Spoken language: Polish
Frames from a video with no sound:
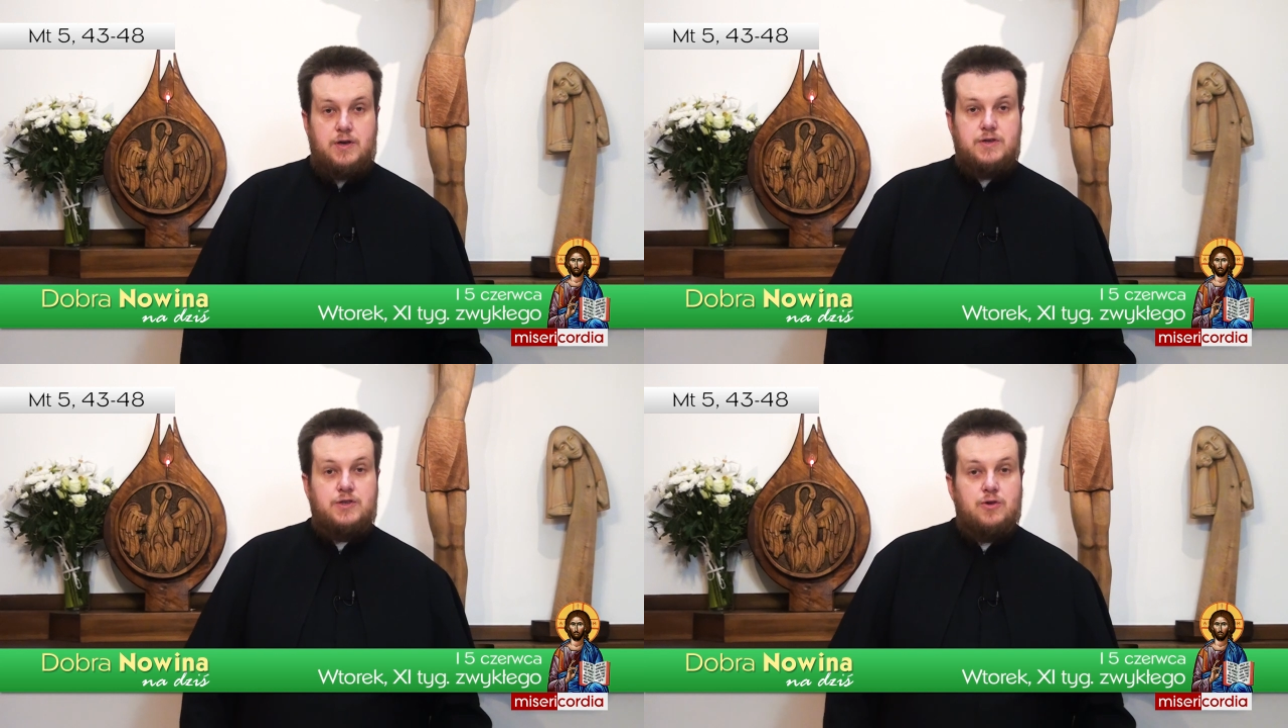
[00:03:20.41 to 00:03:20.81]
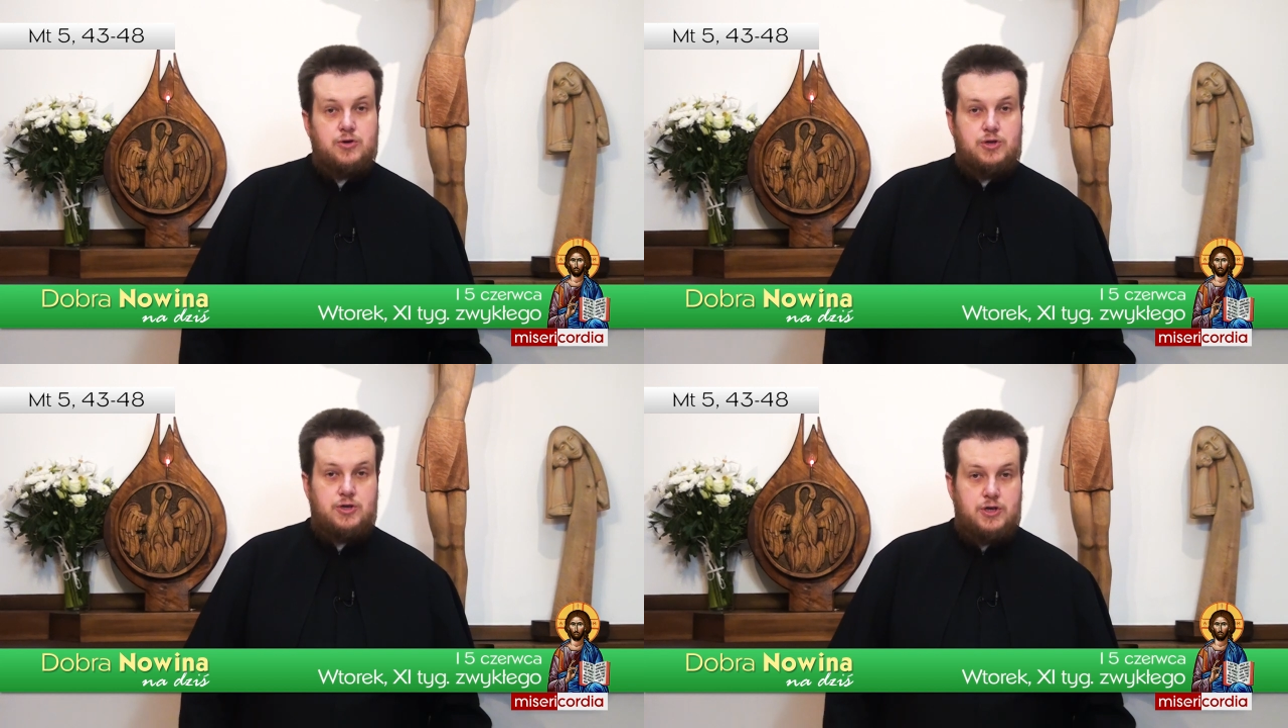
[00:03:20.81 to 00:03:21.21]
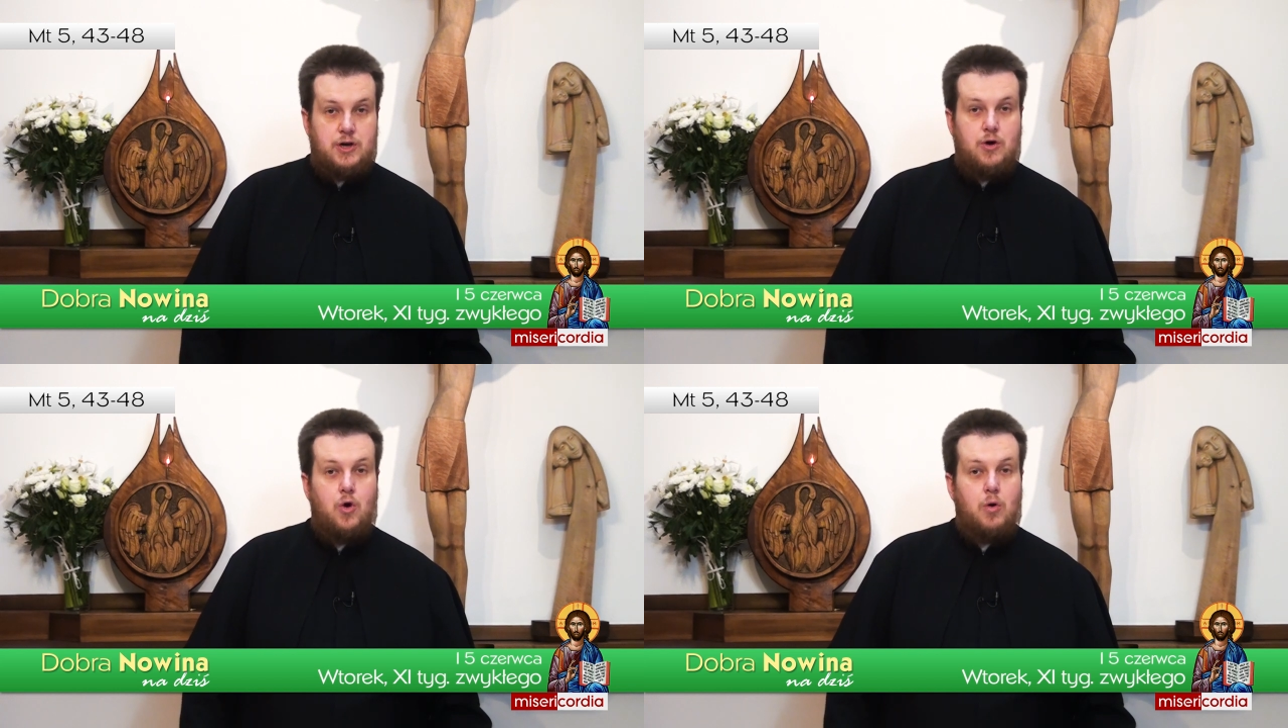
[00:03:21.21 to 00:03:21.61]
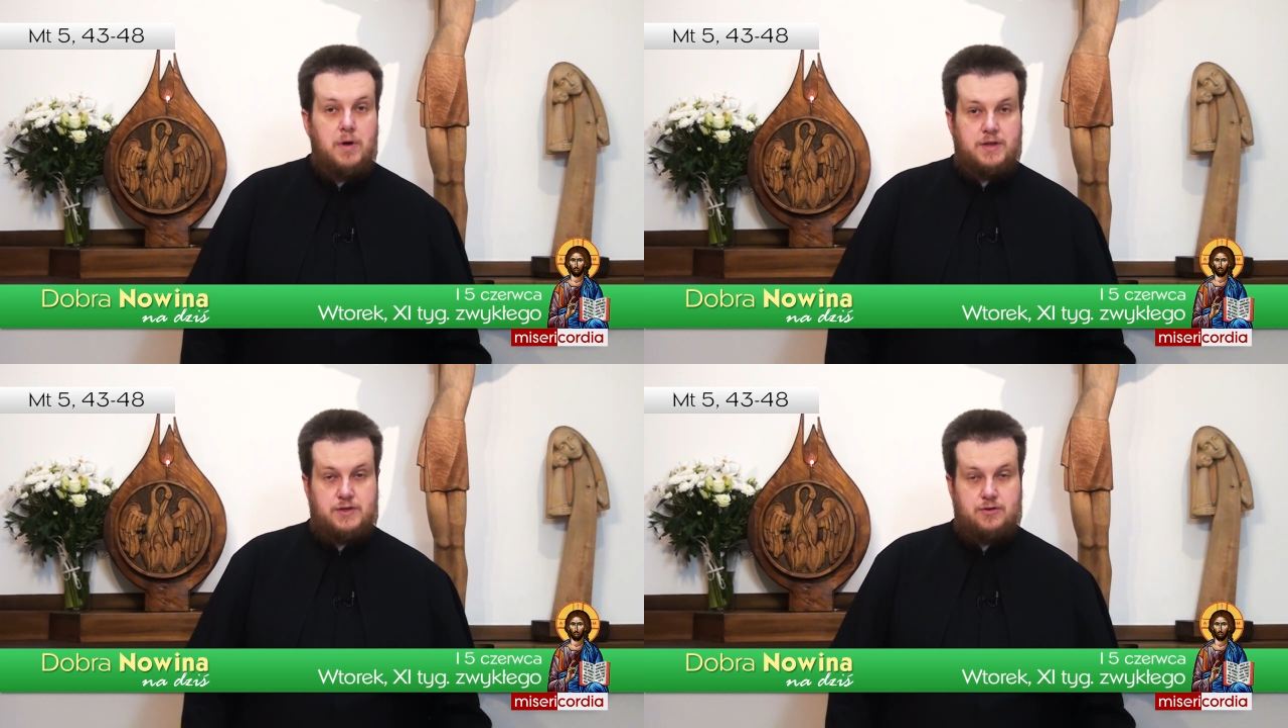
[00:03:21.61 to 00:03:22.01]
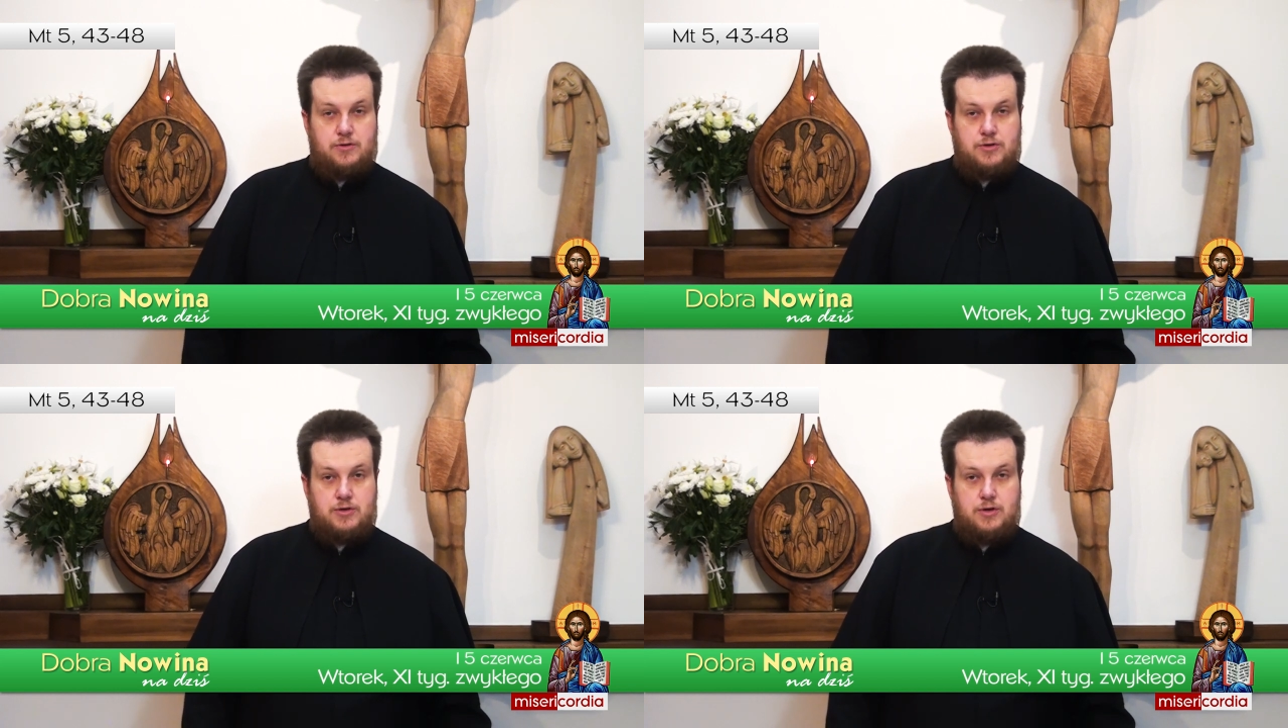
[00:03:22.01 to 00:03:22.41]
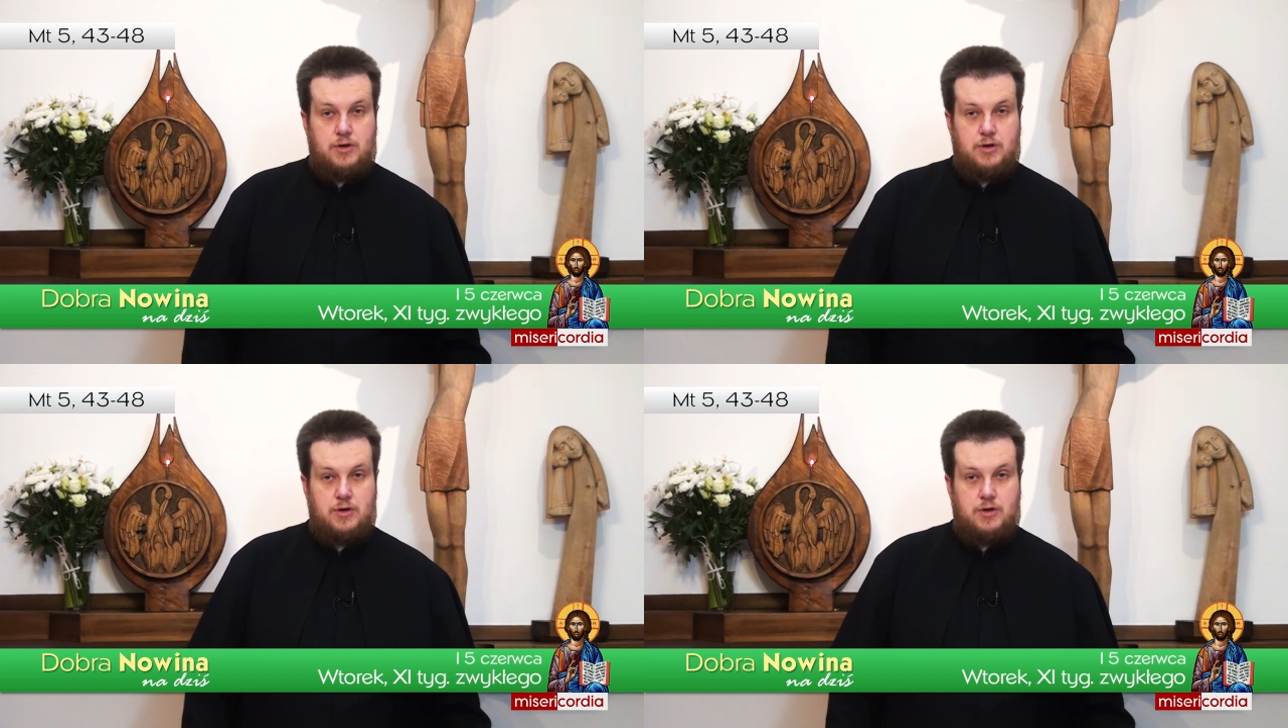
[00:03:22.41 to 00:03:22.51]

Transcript: znosić jego obecność.